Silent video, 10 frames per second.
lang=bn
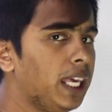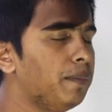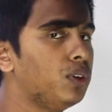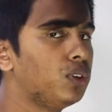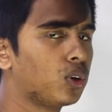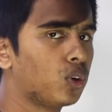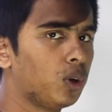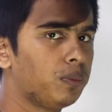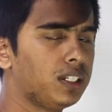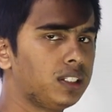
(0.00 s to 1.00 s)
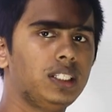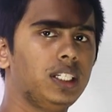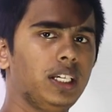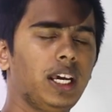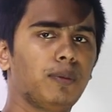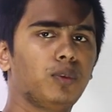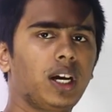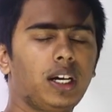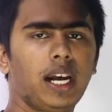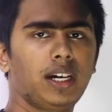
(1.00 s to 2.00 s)
ইমিউনোগ্লোবিন জি এমন
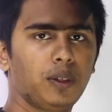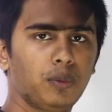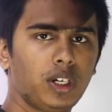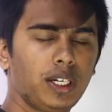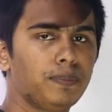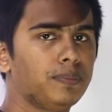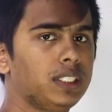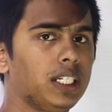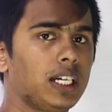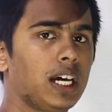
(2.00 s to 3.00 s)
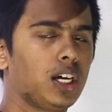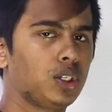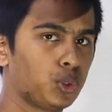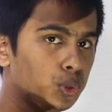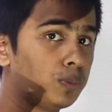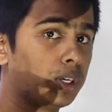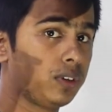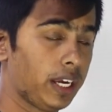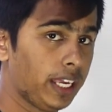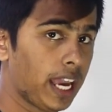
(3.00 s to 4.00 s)
একটা অ্যান্টিবডি যেটা শুধুমাত্র
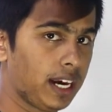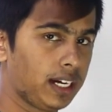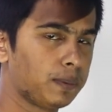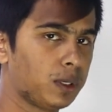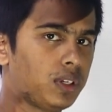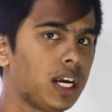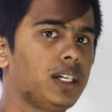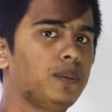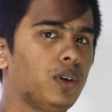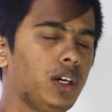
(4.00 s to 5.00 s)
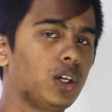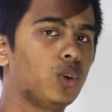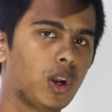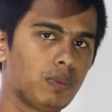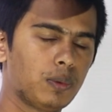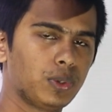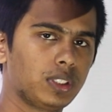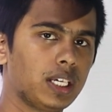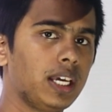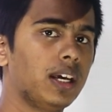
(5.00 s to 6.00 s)
এই একটা মাত্র অ্যান্টিবডি
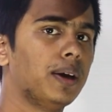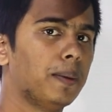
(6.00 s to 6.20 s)
গর্ভাবস্থায়